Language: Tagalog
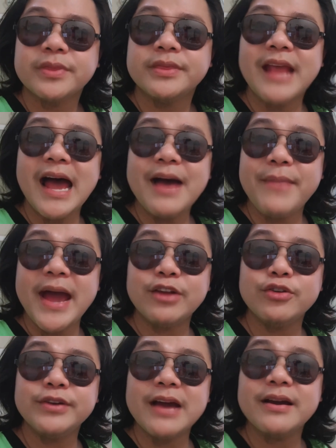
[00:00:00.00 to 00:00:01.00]
na
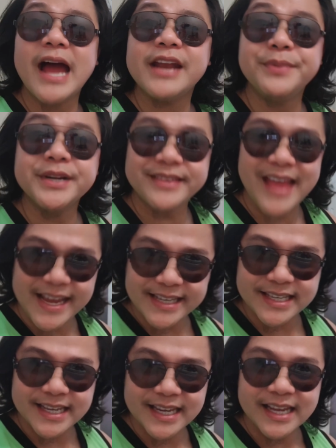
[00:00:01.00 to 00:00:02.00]
mayroon ng
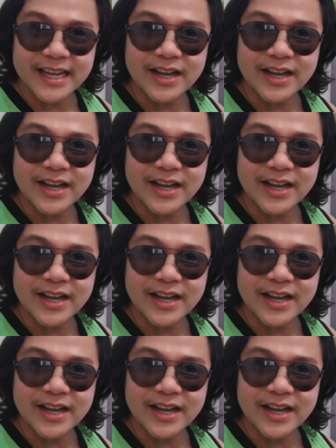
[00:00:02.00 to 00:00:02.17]
advertise.